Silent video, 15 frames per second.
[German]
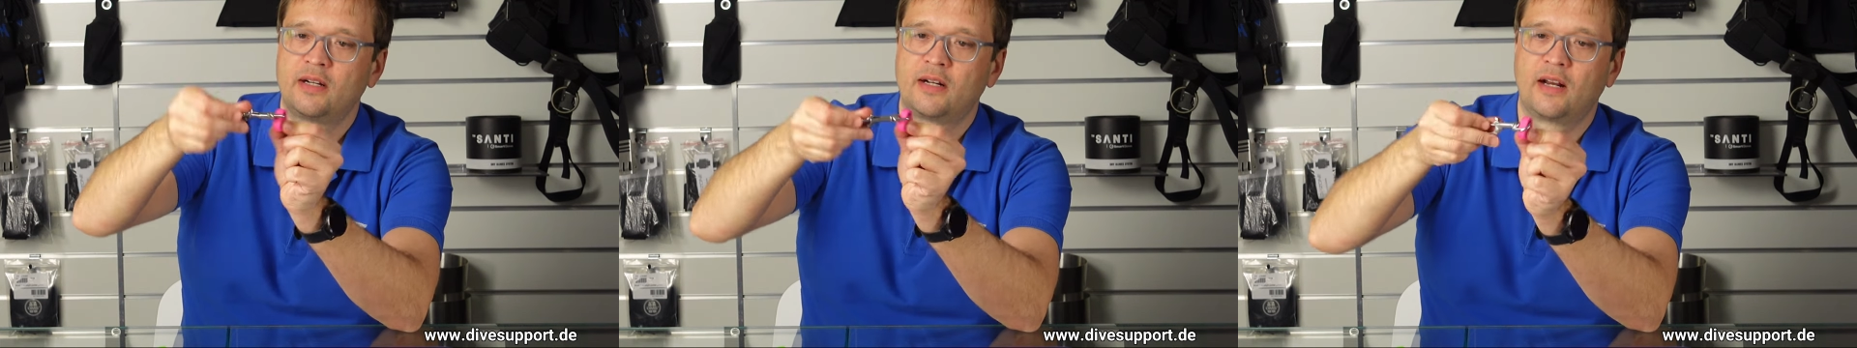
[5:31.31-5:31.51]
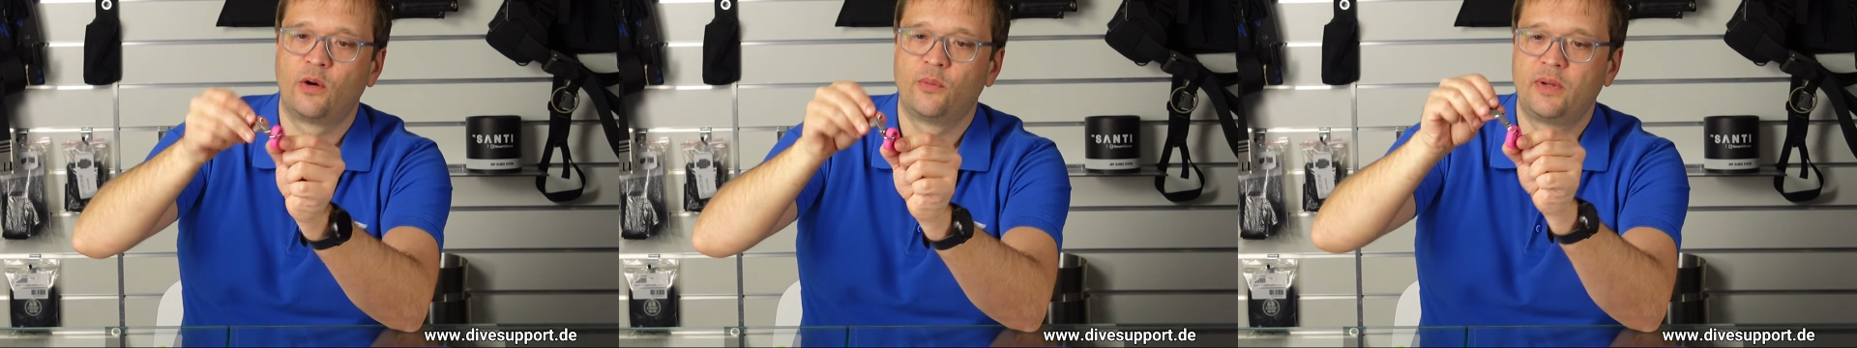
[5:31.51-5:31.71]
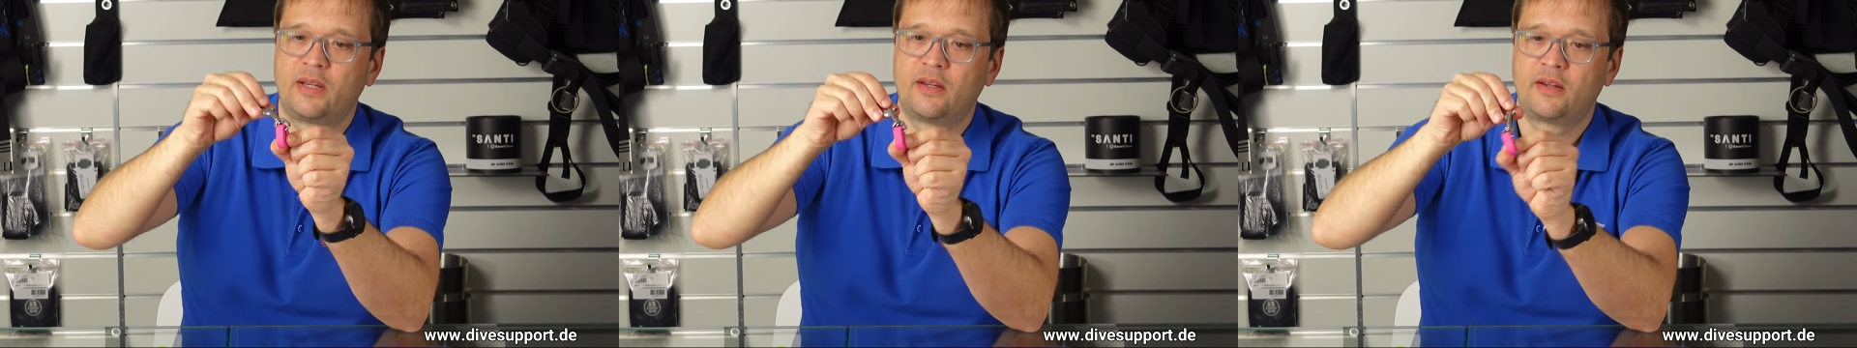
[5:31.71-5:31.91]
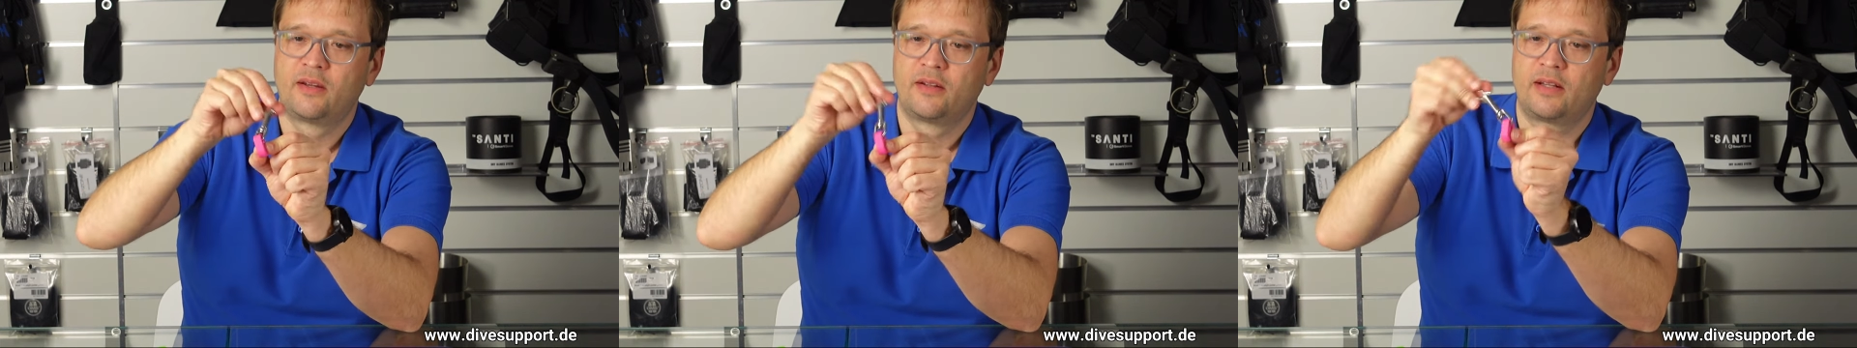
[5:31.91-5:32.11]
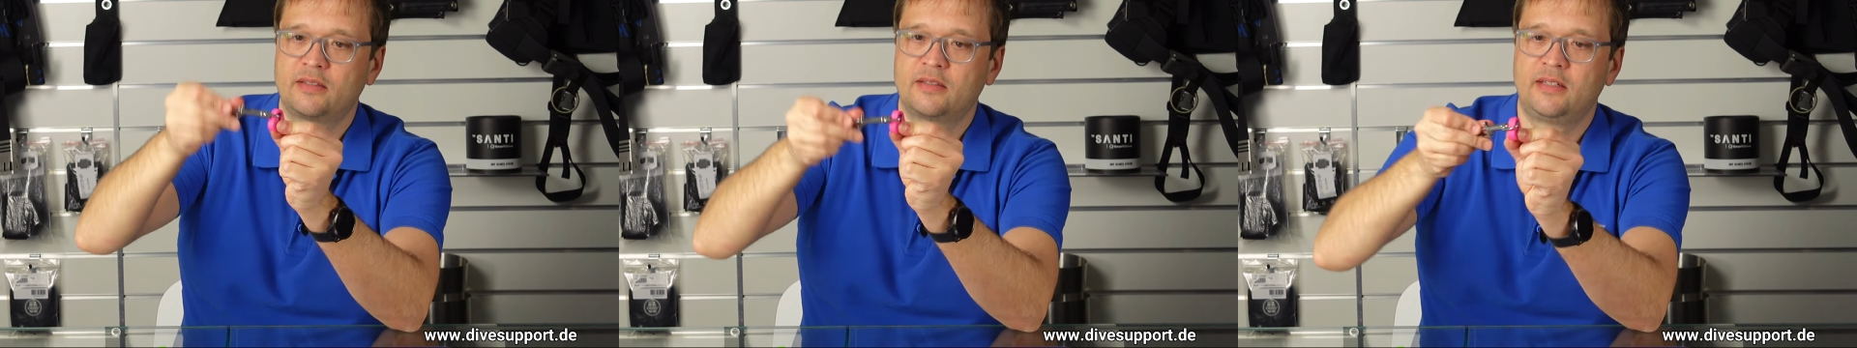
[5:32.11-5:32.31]
glaube
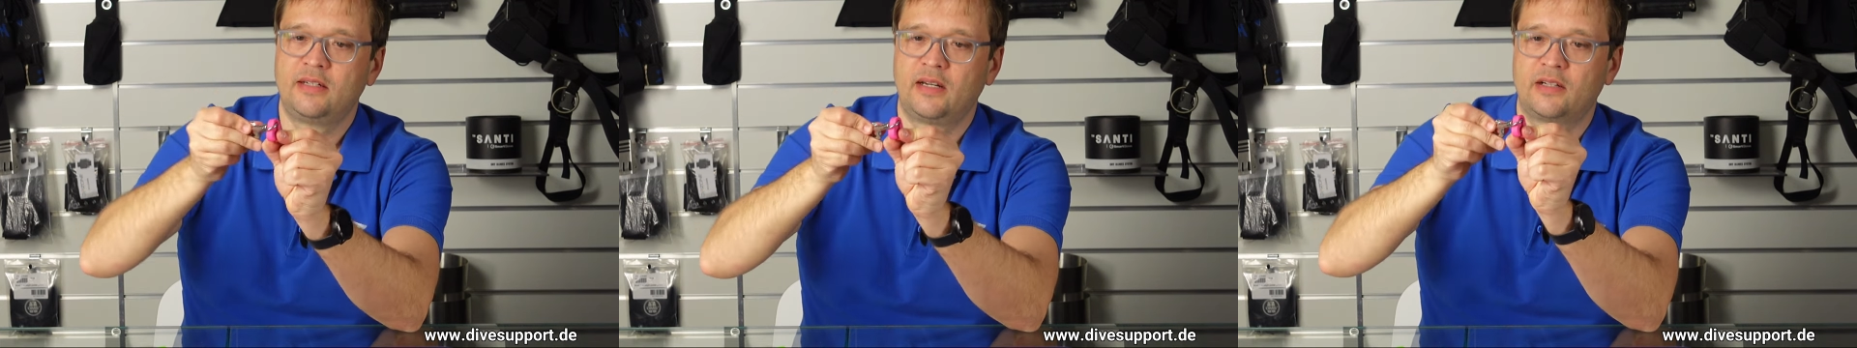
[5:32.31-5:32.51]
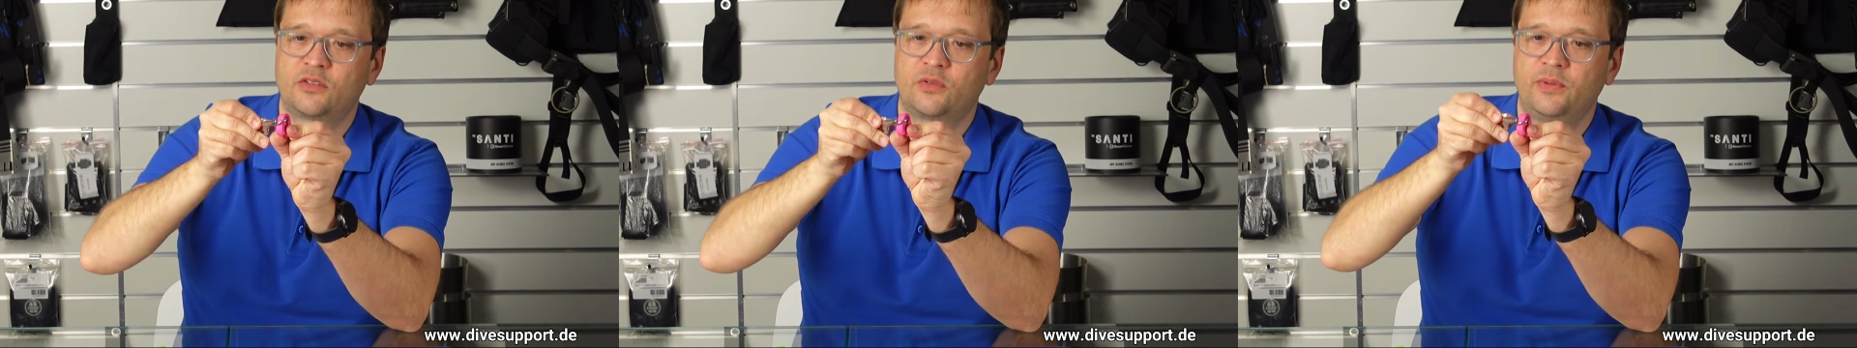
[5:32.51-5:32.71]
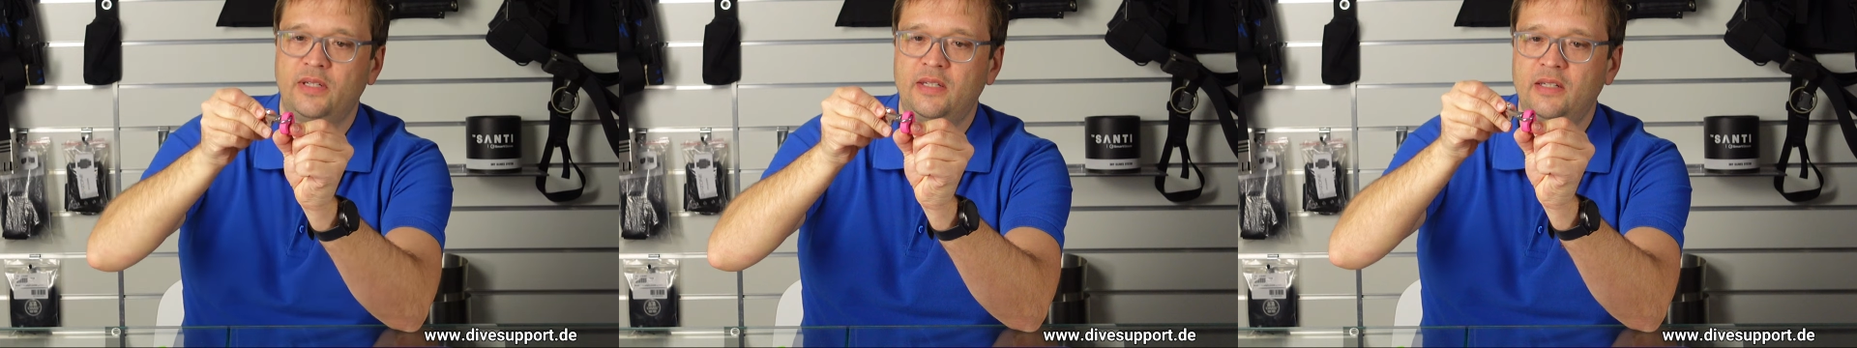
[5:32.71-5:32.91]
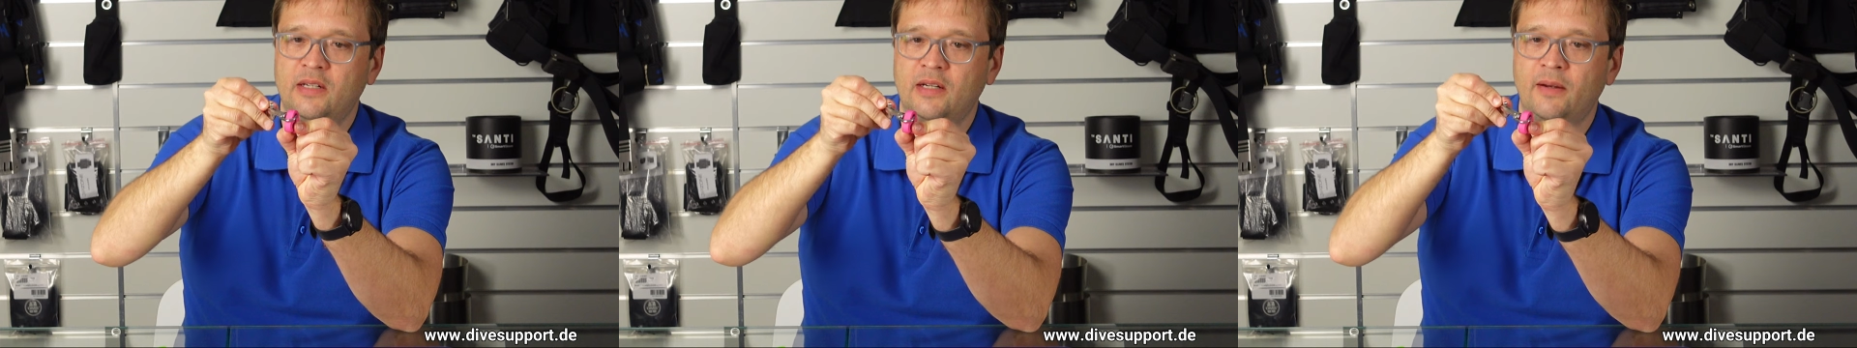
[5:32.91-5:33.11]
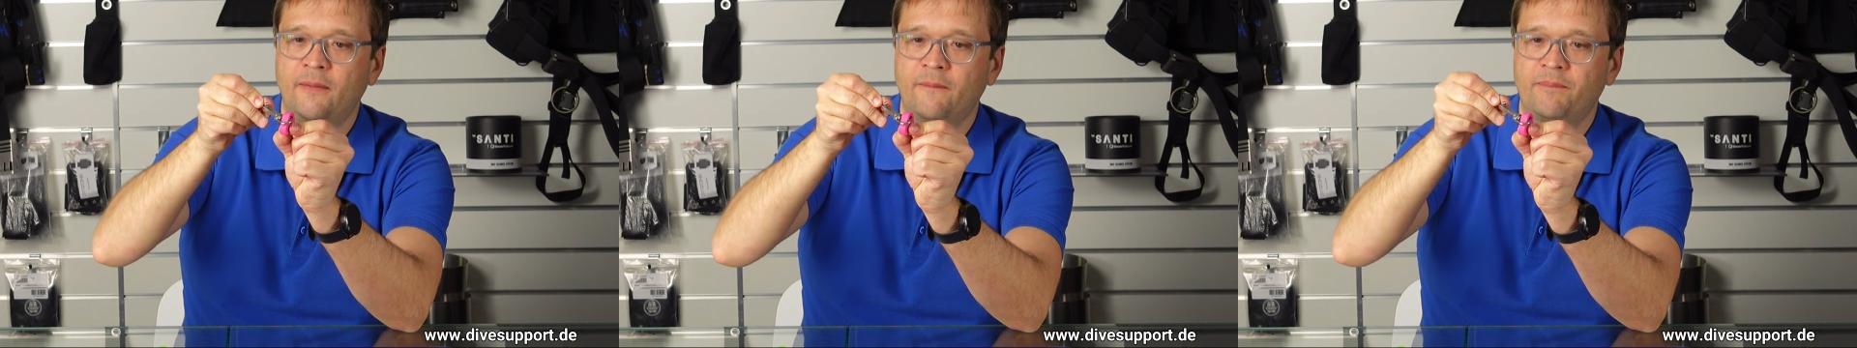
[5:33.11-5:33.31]
ich, dass er hier, so wie
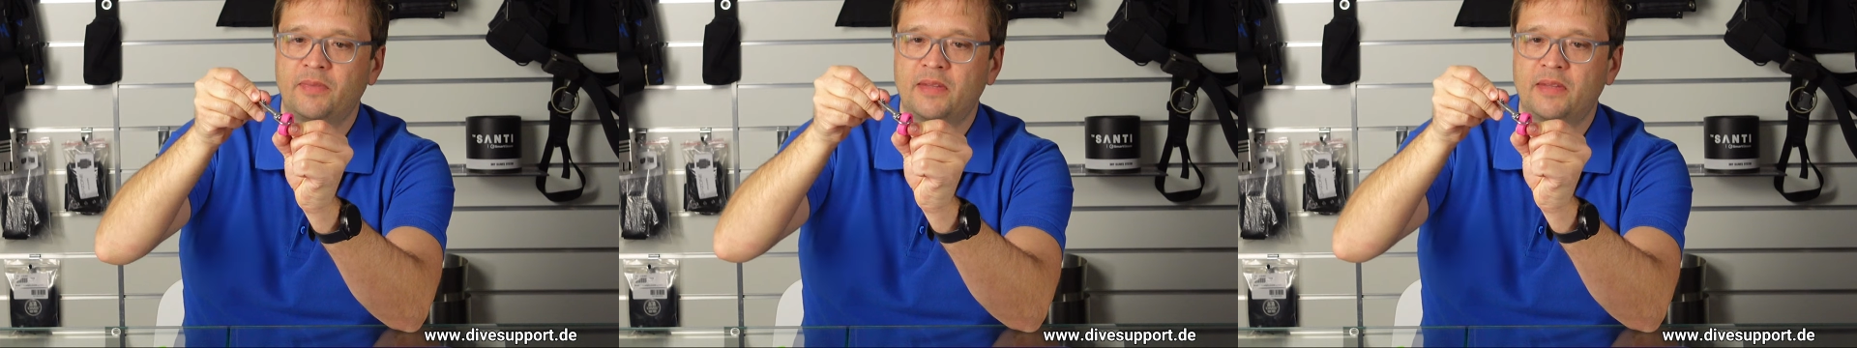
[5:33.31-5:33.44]
hier,